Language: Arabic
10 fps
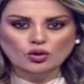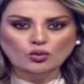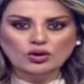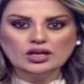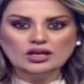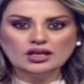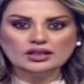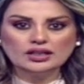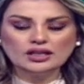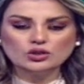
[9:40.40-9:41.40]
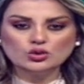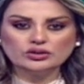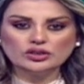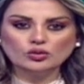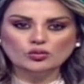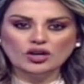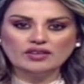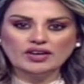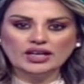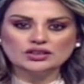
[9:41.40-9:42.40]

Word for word: وأطلقت شرطة مكافحة